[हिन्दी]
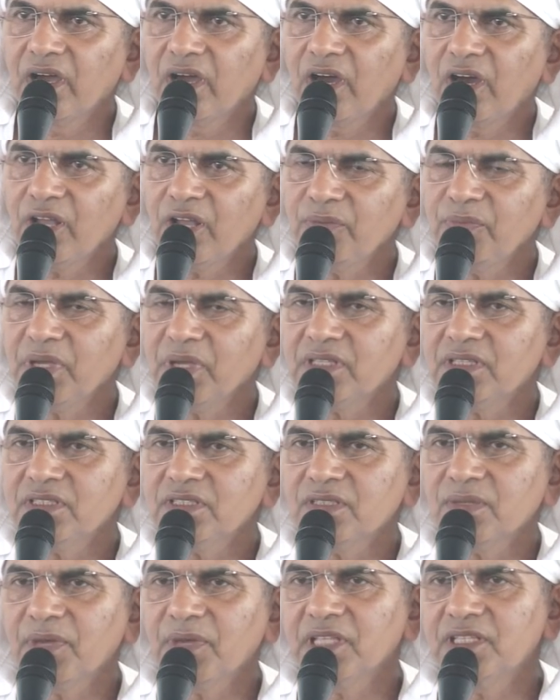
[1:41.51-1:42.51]
हर व्यक्ति
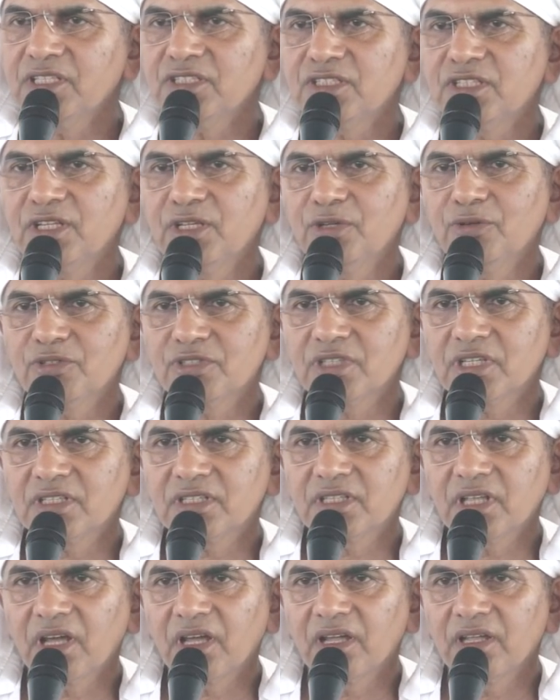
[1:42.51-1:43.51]
समाधिस्थ नहीं हो
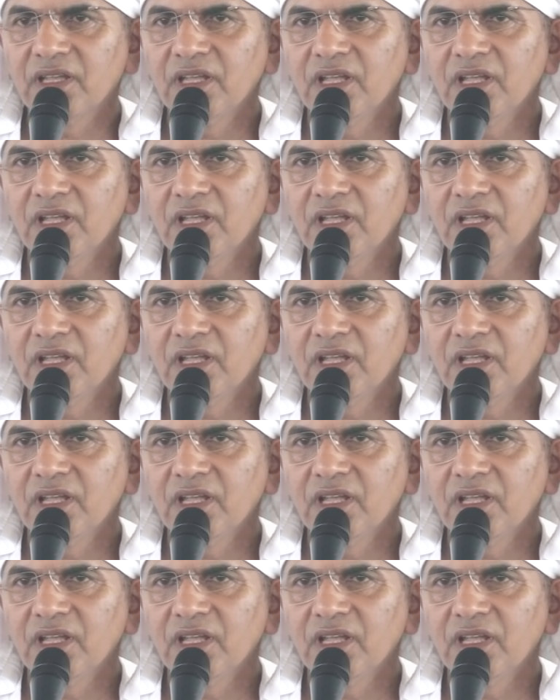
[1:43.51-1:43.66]
सकता